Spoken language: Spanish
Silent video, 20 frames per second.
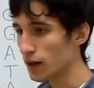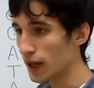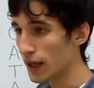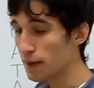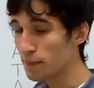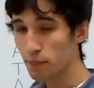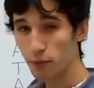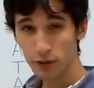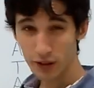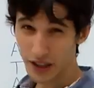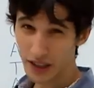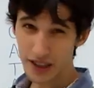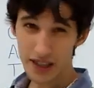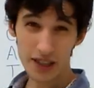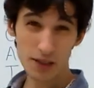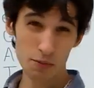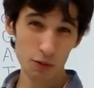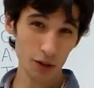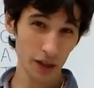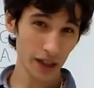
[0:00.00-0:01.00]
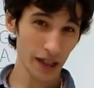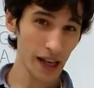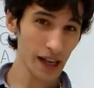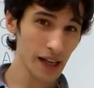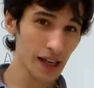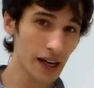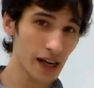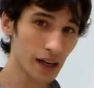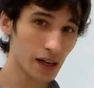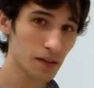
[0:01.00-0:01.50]
Importantísimo
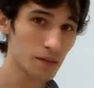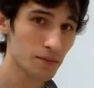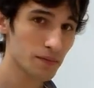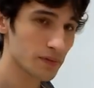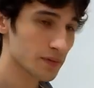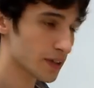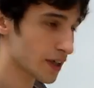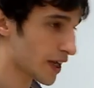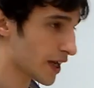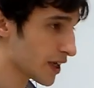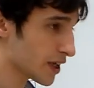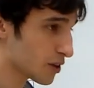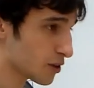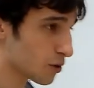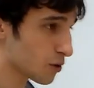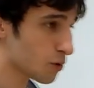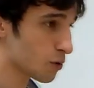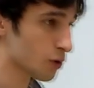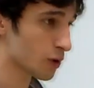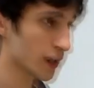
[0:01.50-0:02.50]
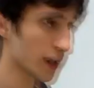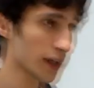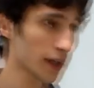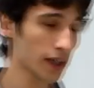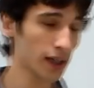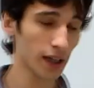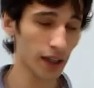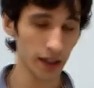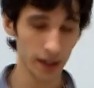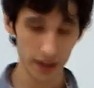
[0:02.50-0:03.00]
recalcar que esto ocurre
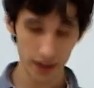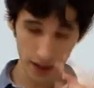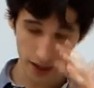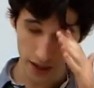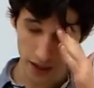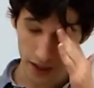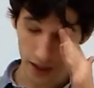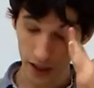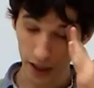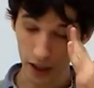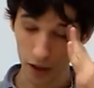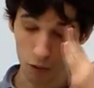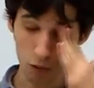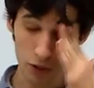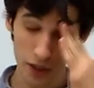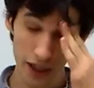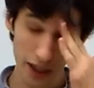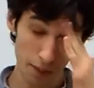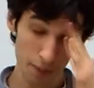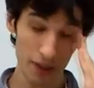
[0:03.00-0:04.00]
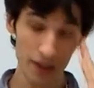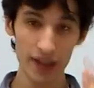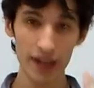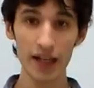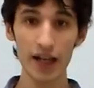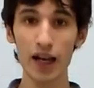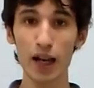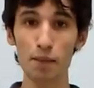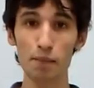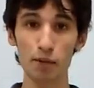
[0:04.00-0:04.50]
eh,
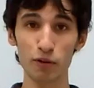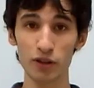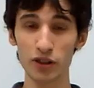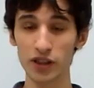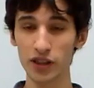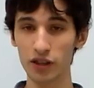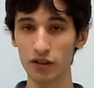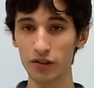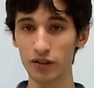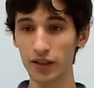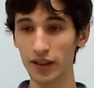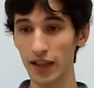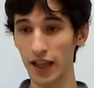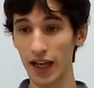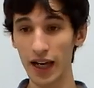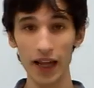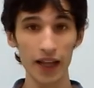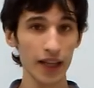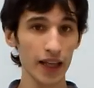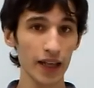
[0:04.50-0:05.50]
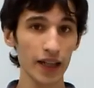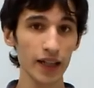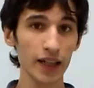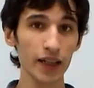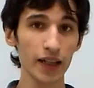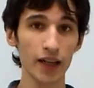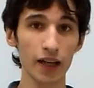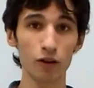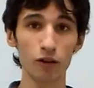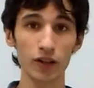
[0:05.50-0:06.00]
únicamente en la porción del
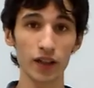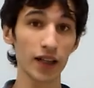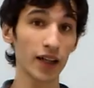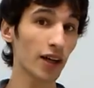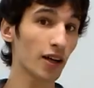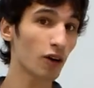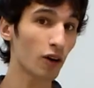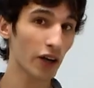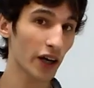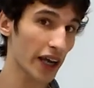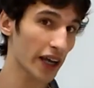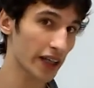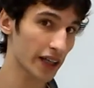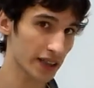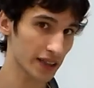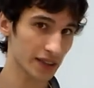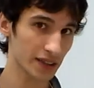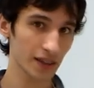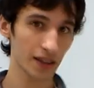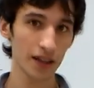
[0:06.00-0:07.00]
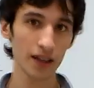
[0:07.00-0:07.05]
ADN que contiene los genes.